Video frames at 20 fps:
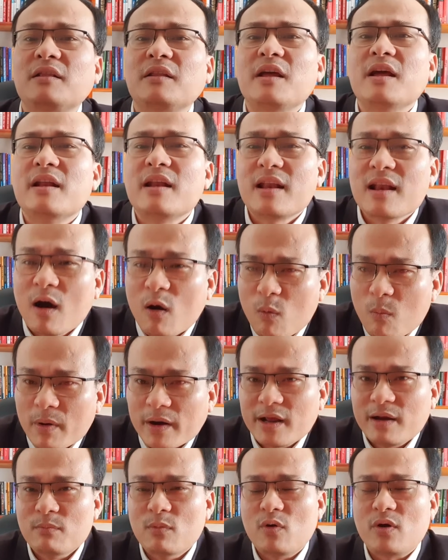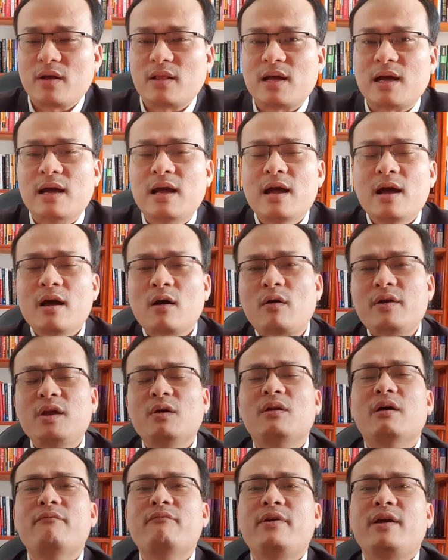tiền đâu mà đền bù người ta có nhiều
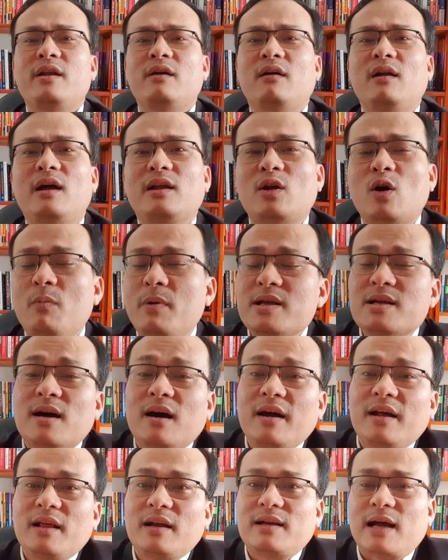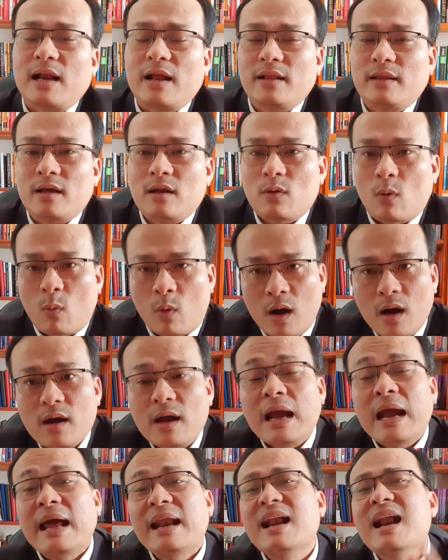đơn vị nói là thôi bây giờ người ta trả lại tiền của
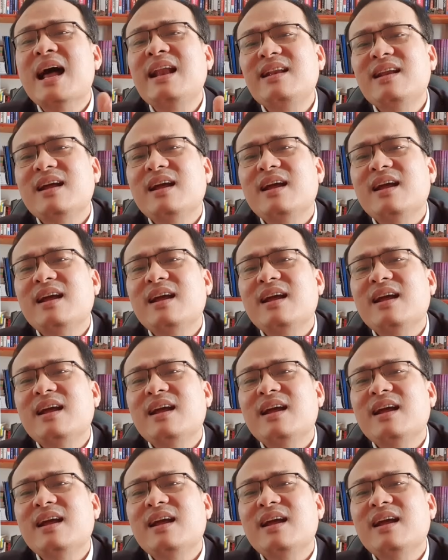cái đất